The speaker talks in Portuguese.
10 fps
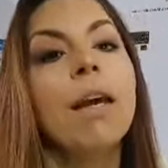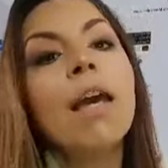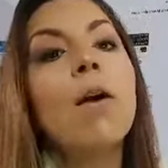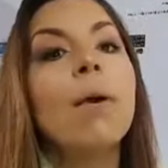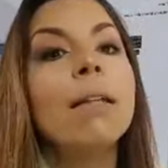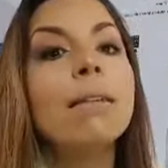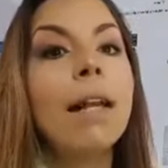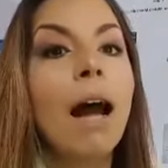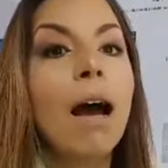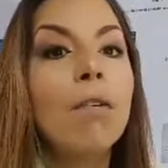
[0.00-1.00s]
Eu
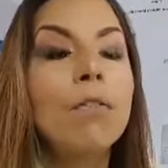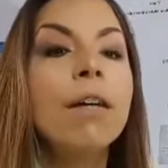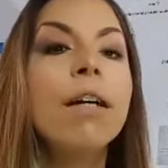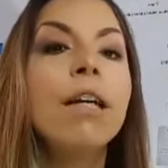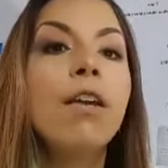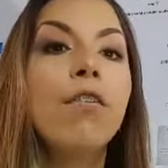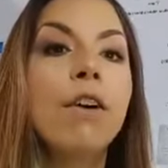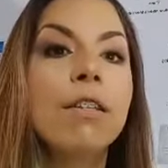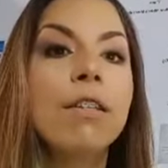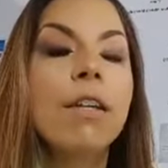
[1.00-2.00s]
entrava e
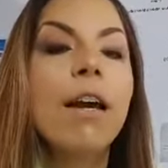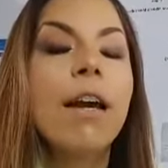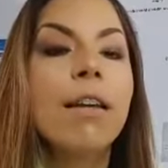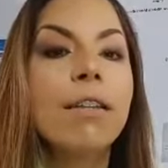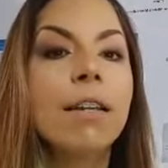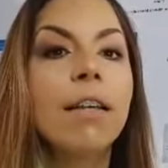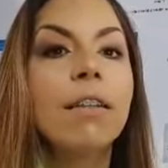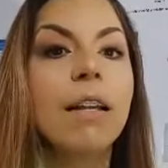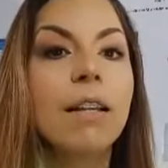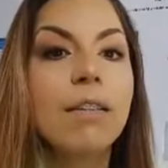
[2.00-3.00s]
fazia essa
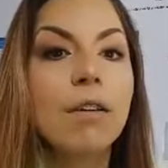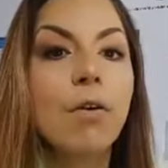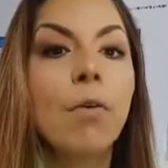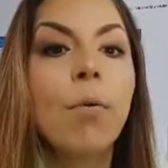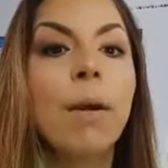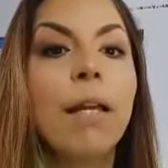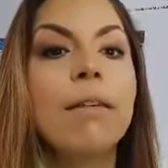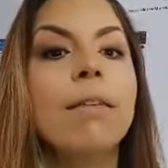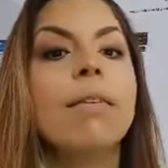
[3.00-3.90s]
interação com eles,